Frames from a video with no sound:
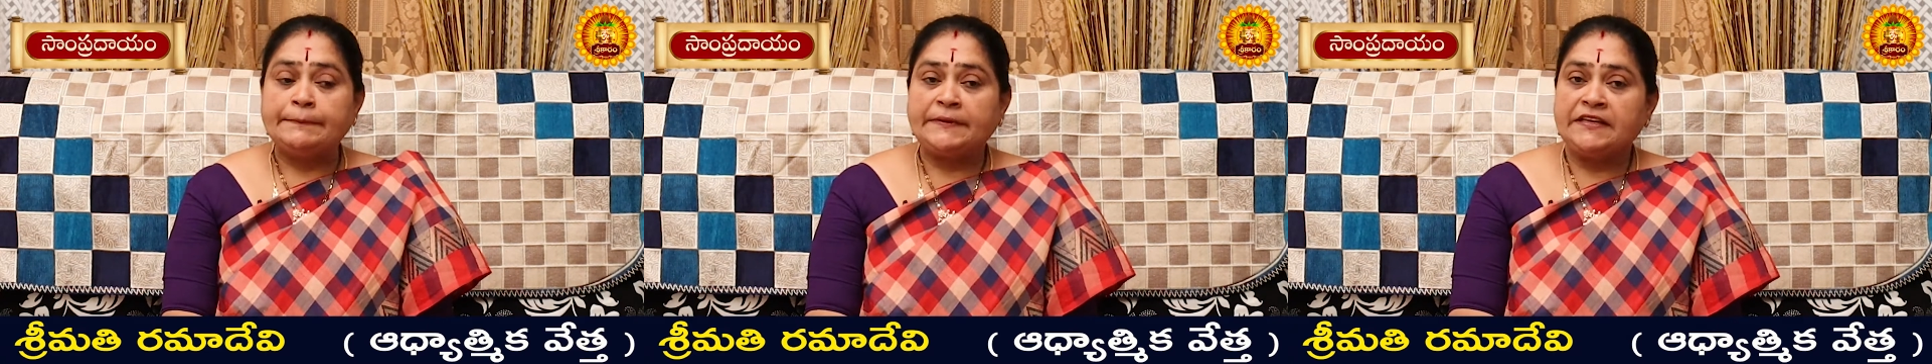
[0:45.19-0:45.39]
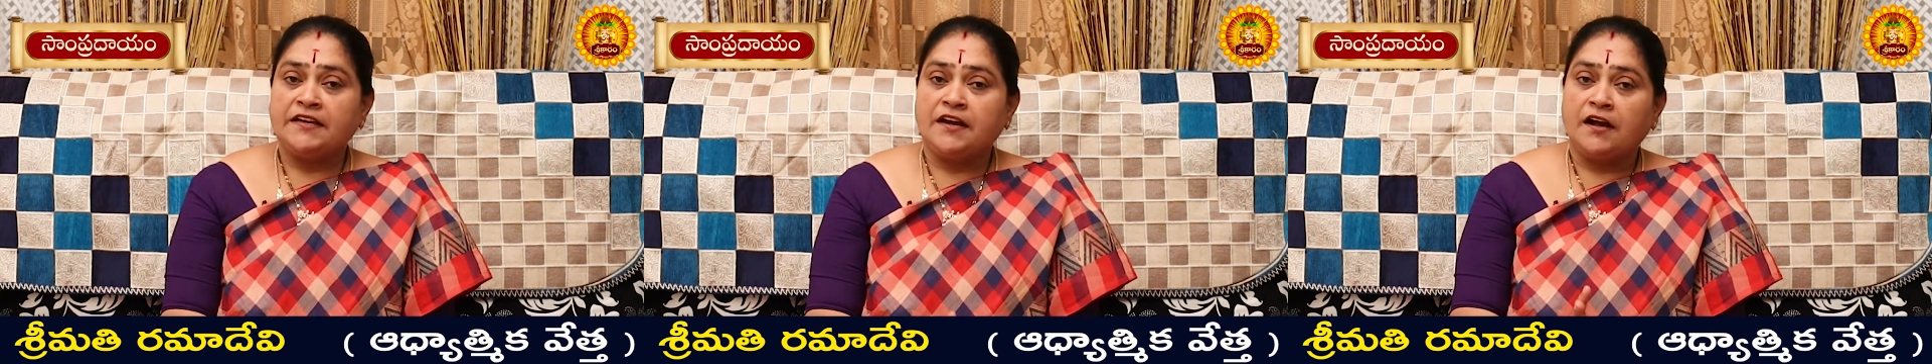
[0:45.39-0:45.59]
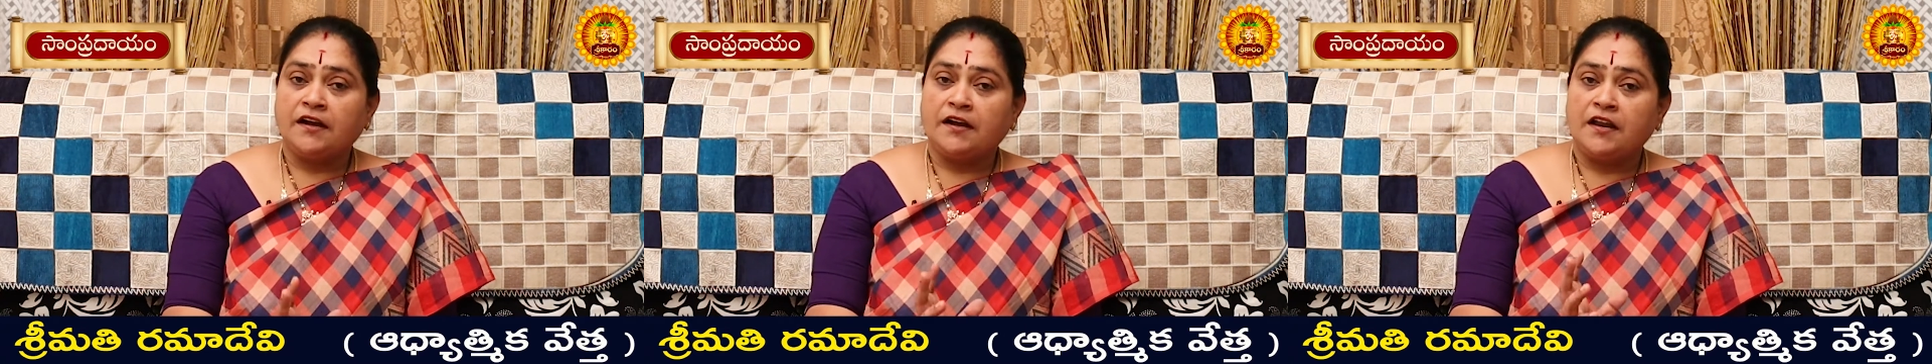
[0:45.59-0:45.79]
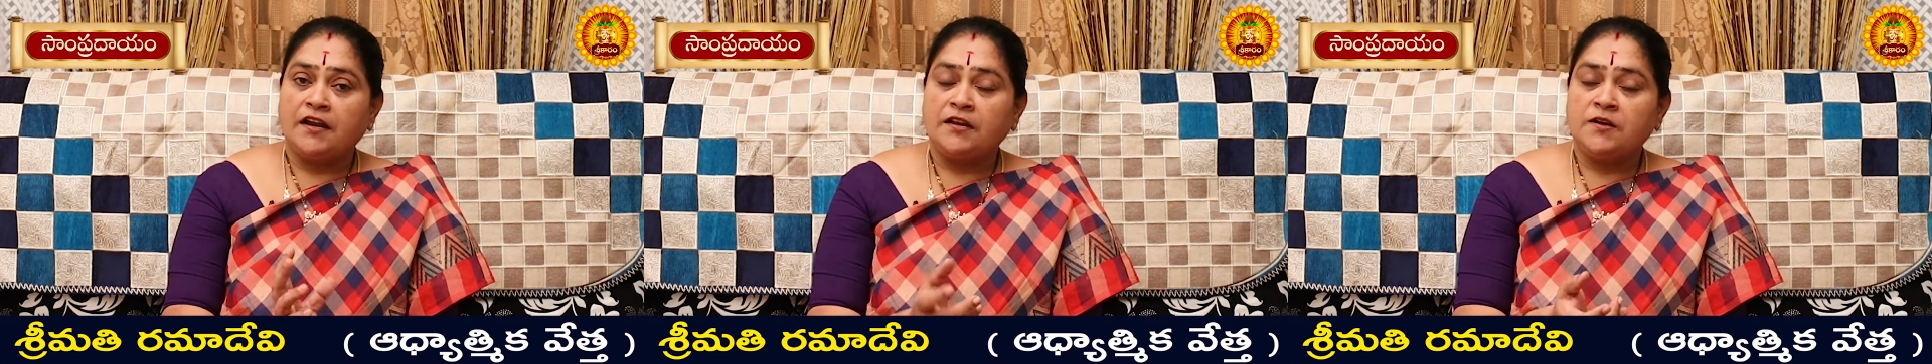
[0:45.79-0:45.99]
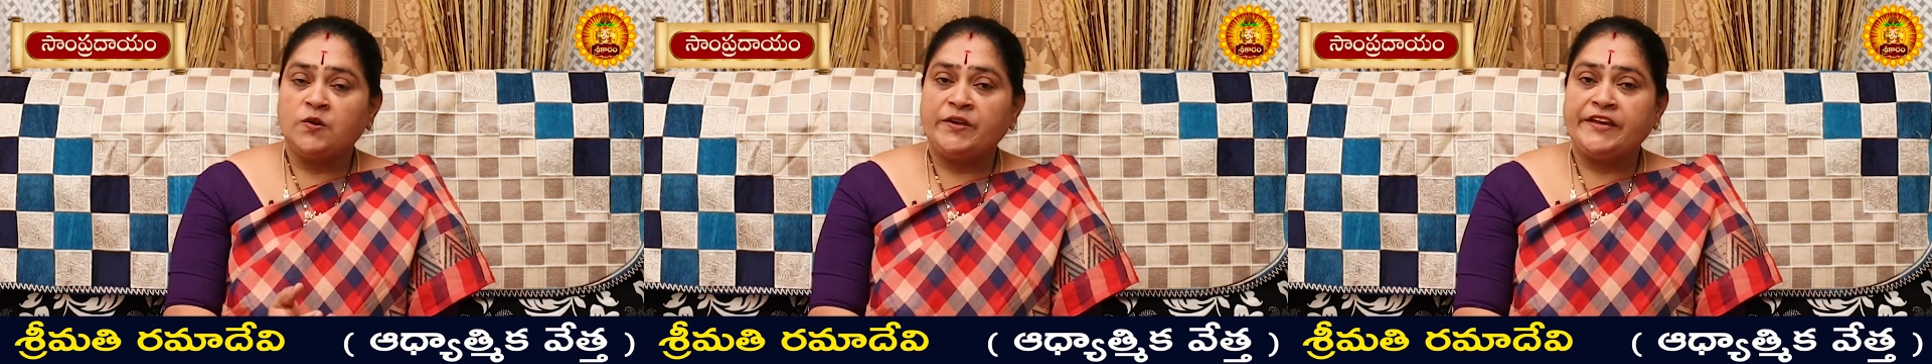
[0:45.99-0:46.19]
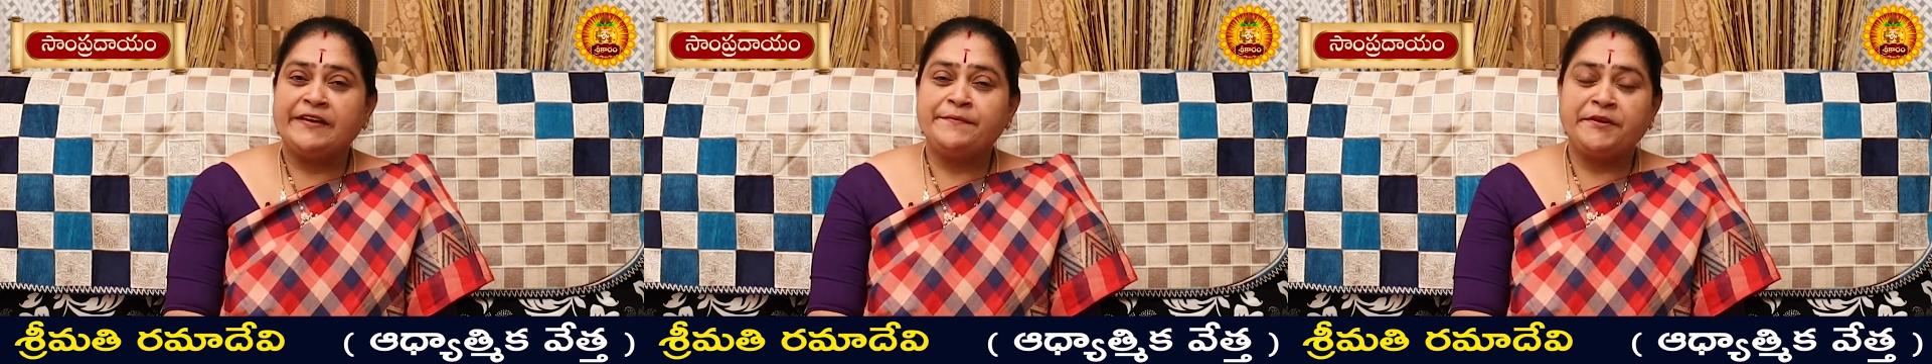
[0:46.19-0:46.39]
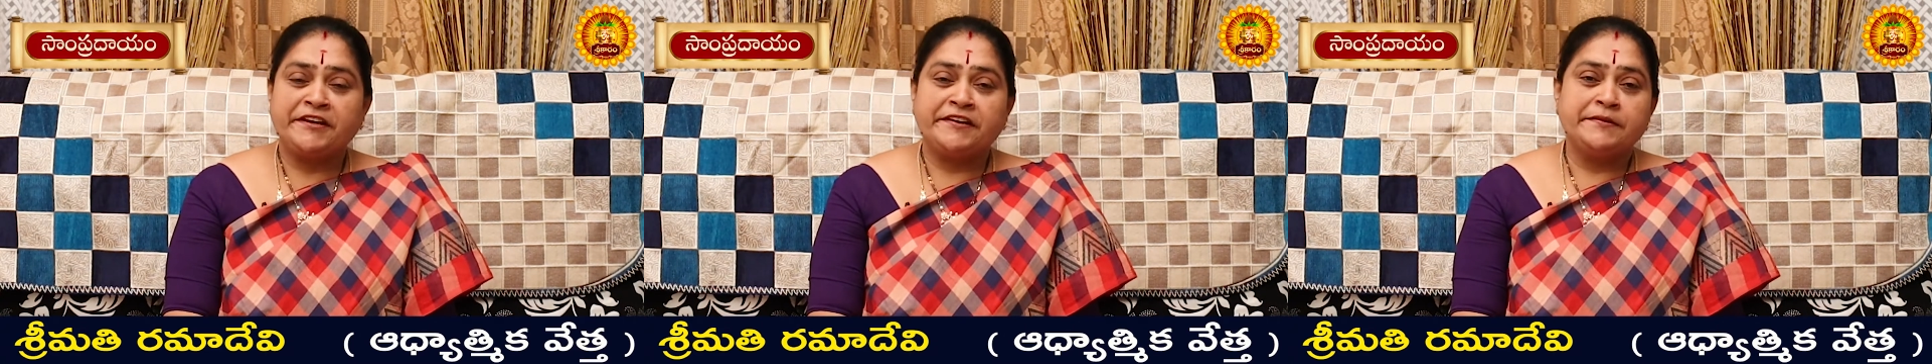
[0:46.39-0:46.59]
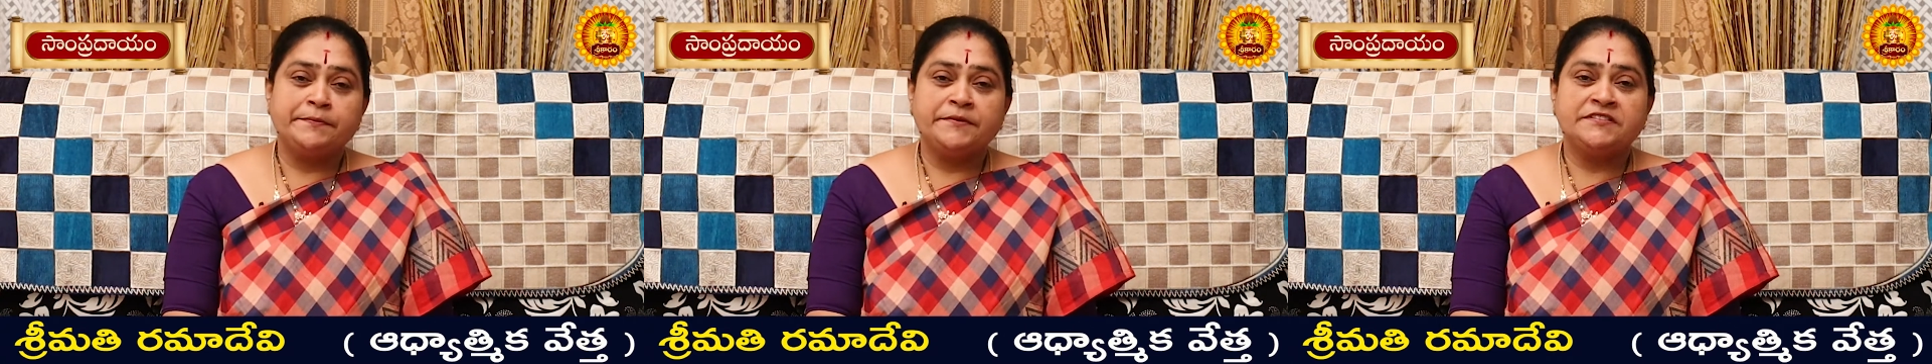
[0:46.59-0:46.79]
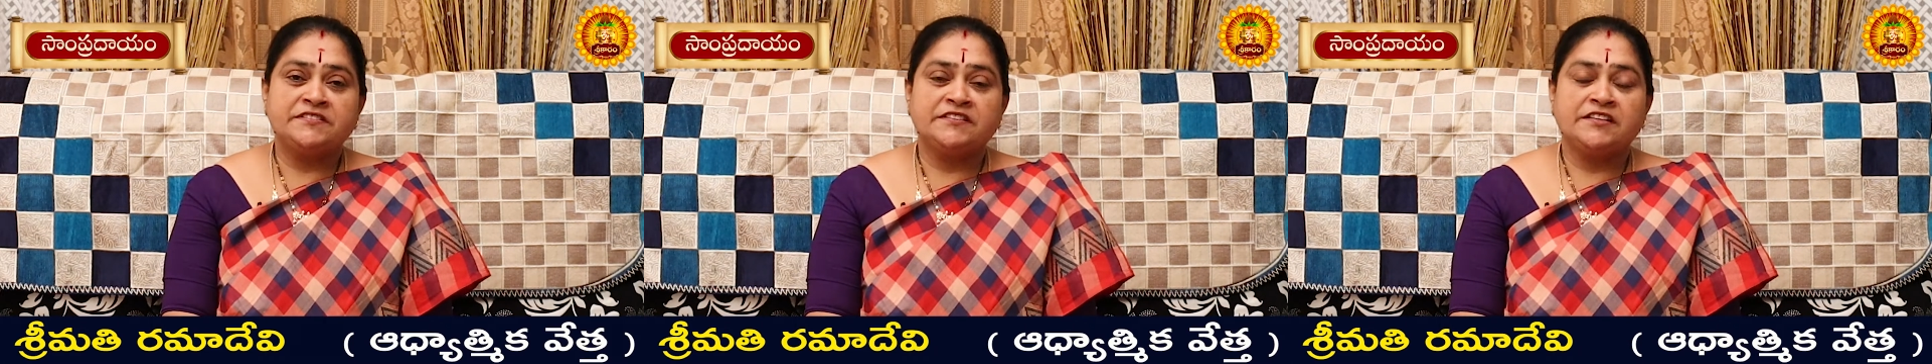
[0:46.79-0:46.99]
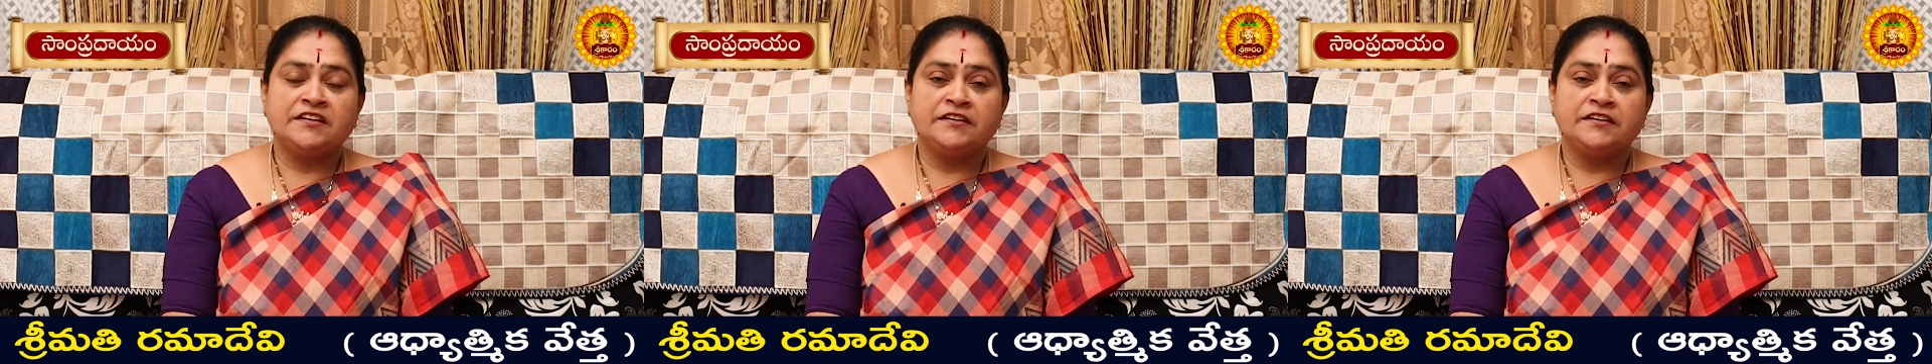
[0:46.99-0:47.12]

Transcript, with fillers: మరి ఆ కళల్లో ఏమి కనిపిస్తే